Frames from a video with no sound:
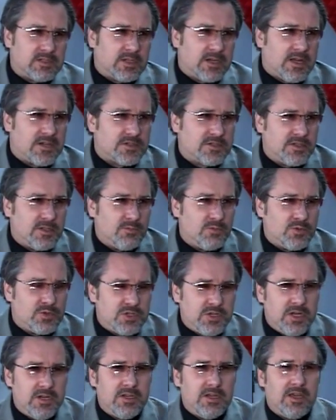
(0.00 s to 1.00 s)
страшные
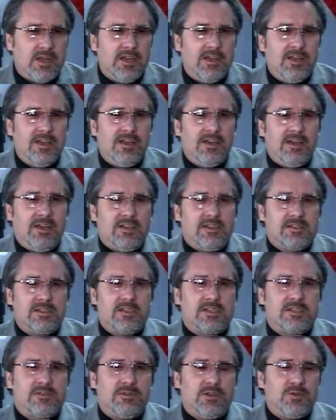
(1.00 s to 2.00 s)
мучения
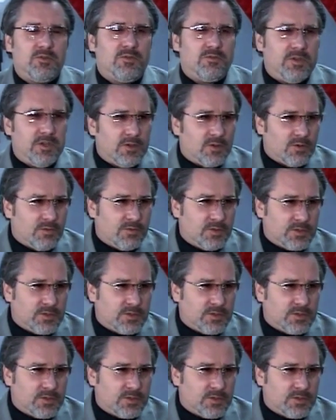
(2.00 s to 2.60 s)
за свою веру.